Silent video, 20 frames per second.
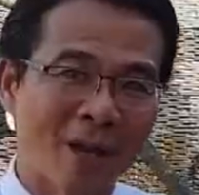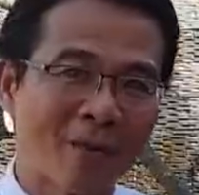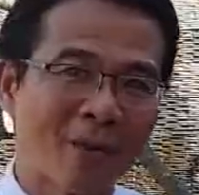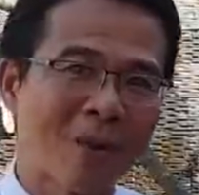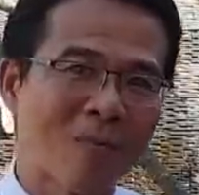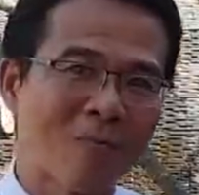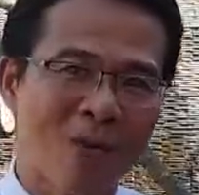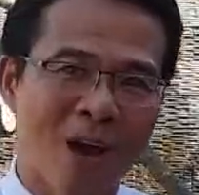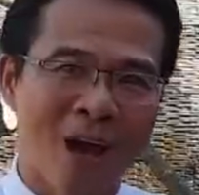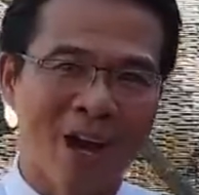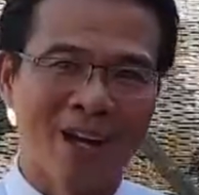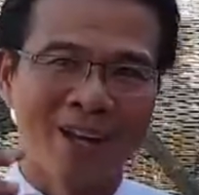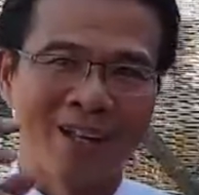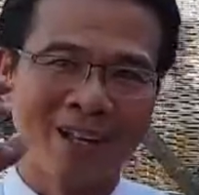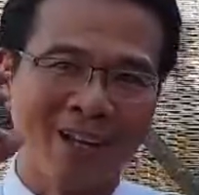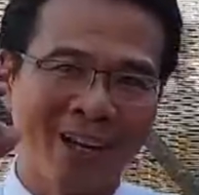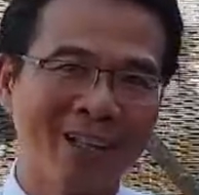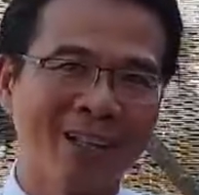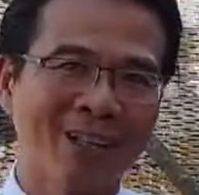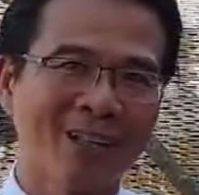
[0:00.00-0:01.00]
giám đốc, bạn hãy
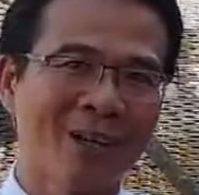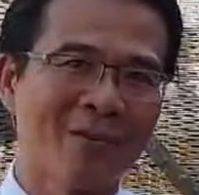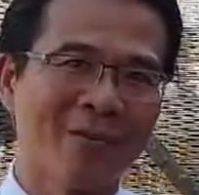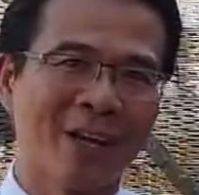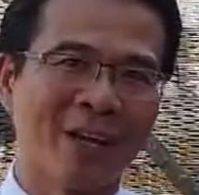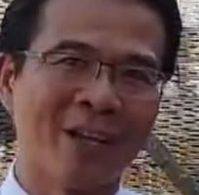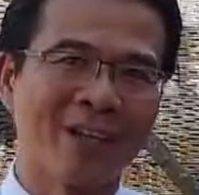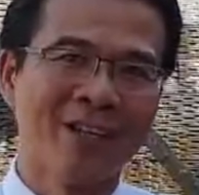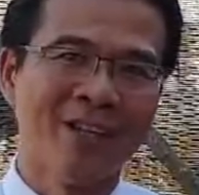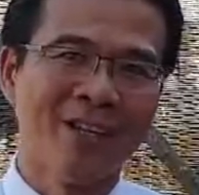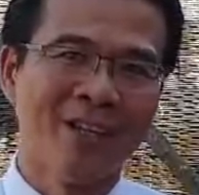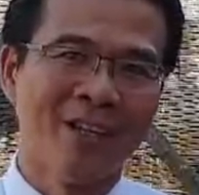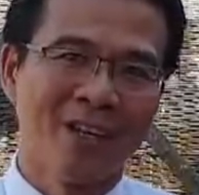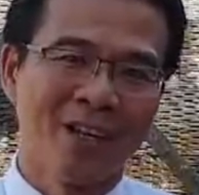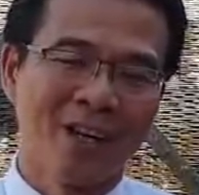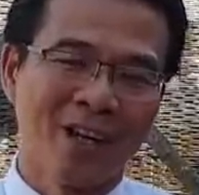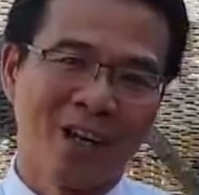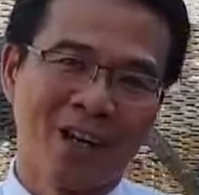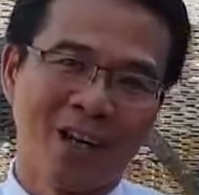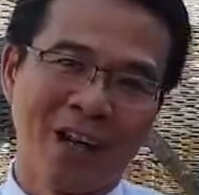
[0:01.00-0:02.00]
nghĩ tới cái việc
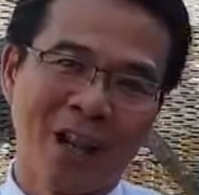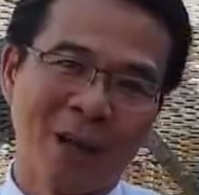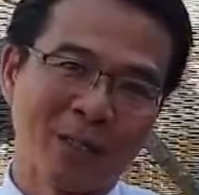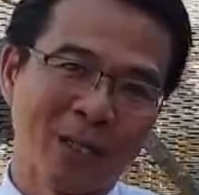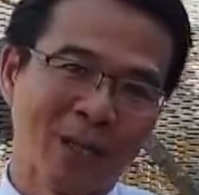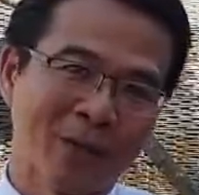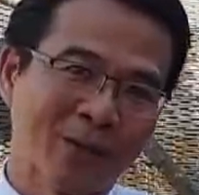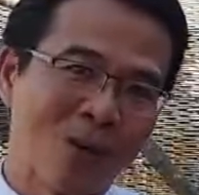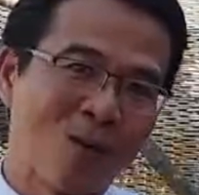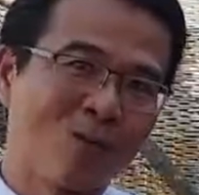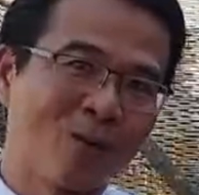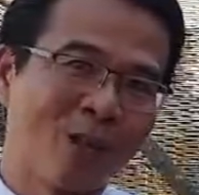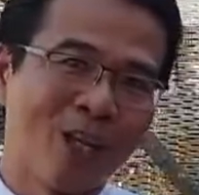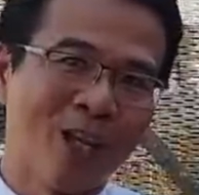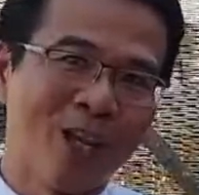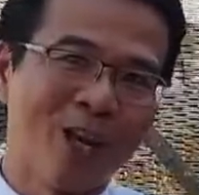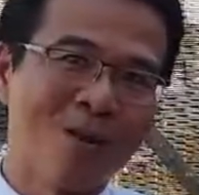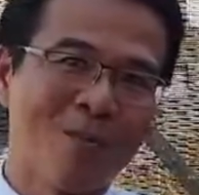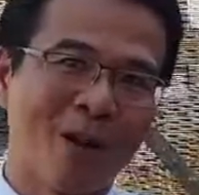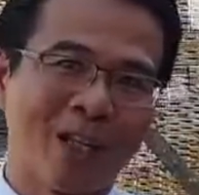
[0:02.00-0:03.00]
à, làm sao cho công ty
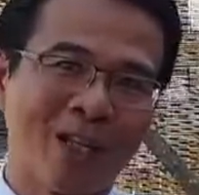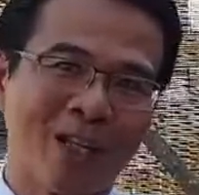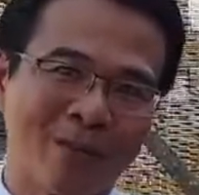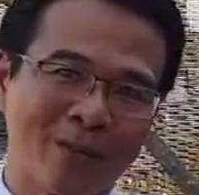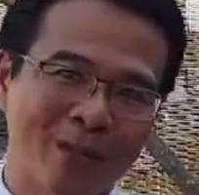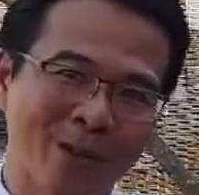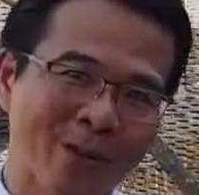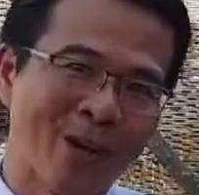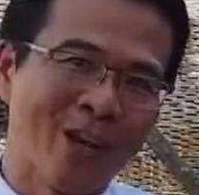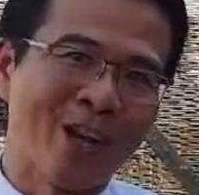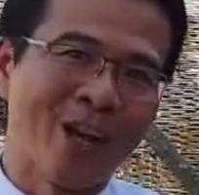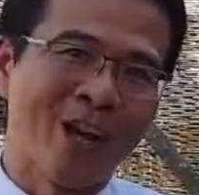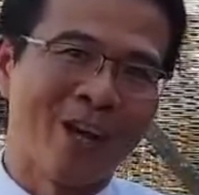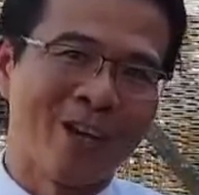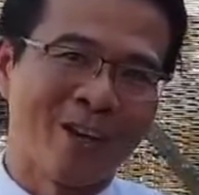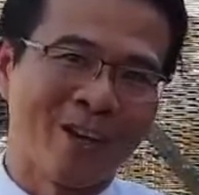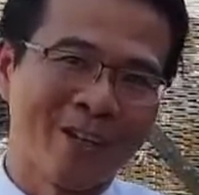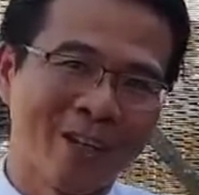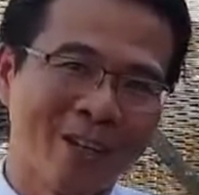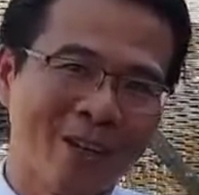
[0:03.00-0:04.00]
lớn mạnh, làm sao có
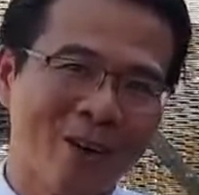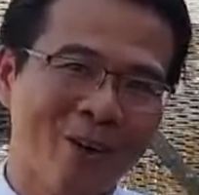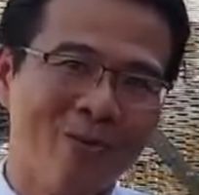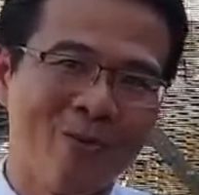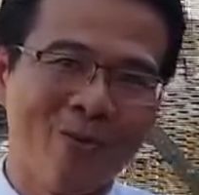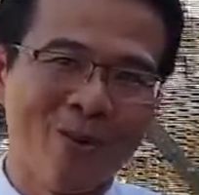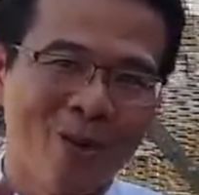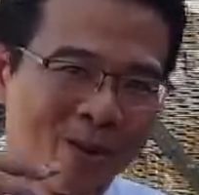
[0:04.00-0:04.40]
lời, có doanh thu.